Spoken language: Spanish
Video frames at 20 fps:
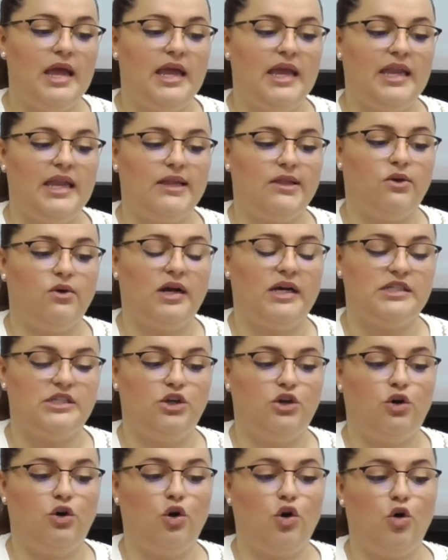Y en esta
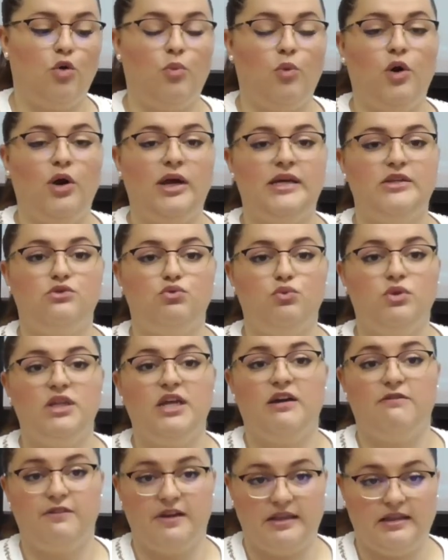ocasión, como es un
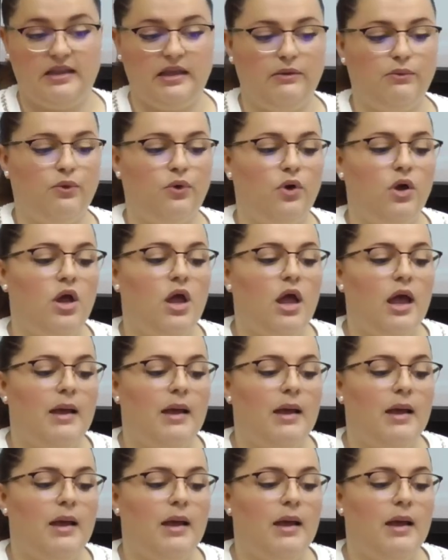día festivo,